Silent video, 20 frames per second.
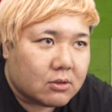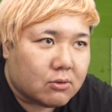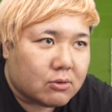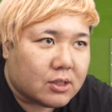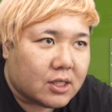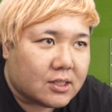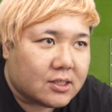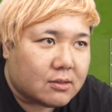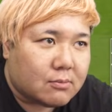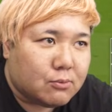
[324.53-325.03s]

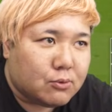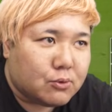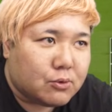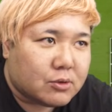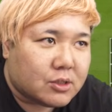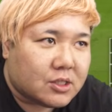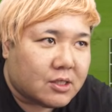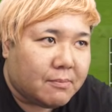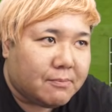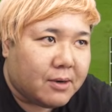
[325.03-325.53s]
たもう
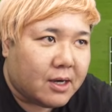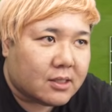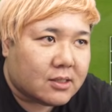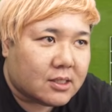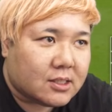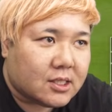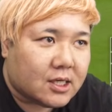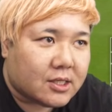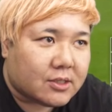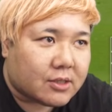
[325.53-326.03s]
先場出
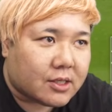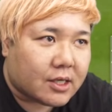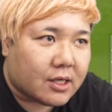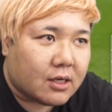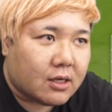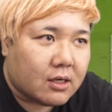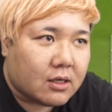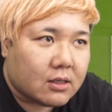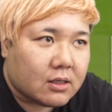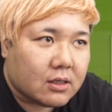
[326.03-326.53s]
さないとこ
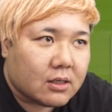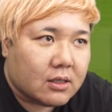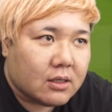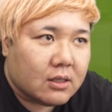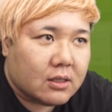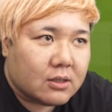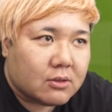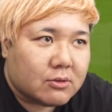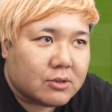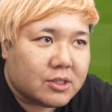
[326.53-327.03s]

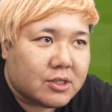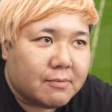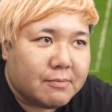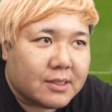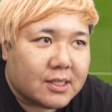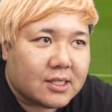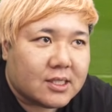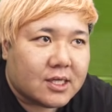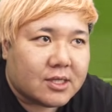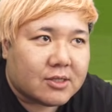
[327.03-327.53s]
れ先場
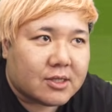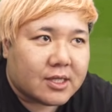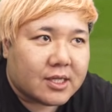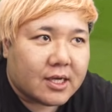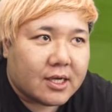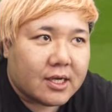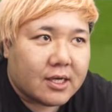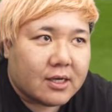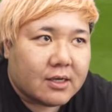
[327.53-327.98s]
出さないといけない